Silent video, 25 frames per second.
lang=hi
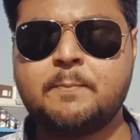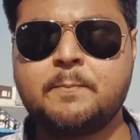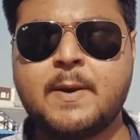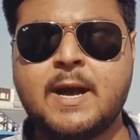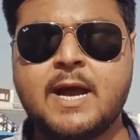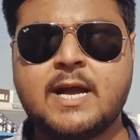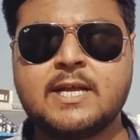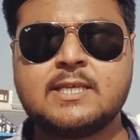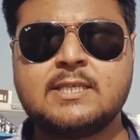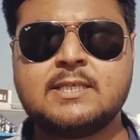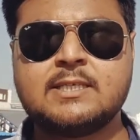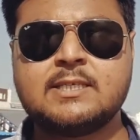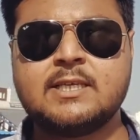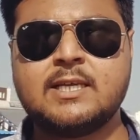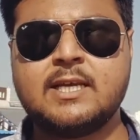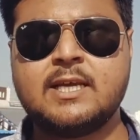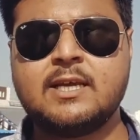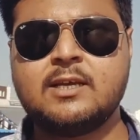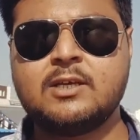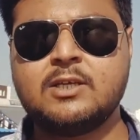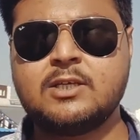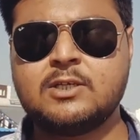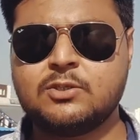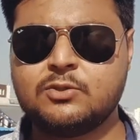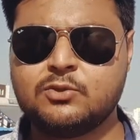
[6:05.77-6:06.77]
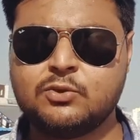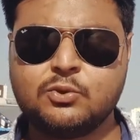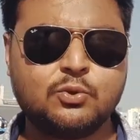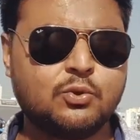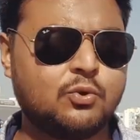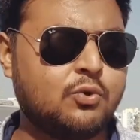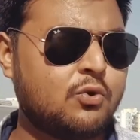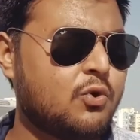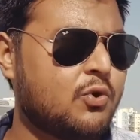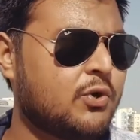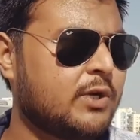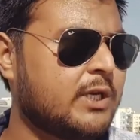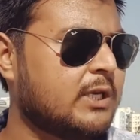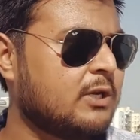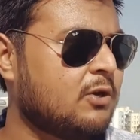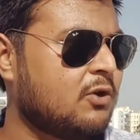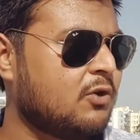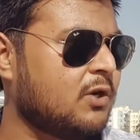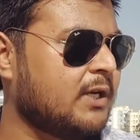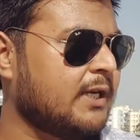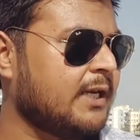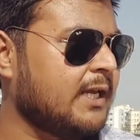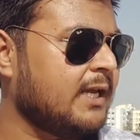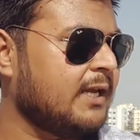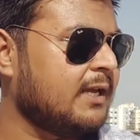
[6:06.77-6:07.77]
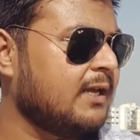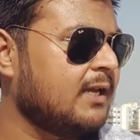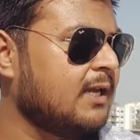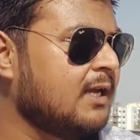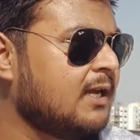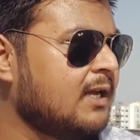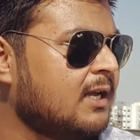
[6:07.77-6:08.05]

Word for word: पाँच से शुरू होगी और ये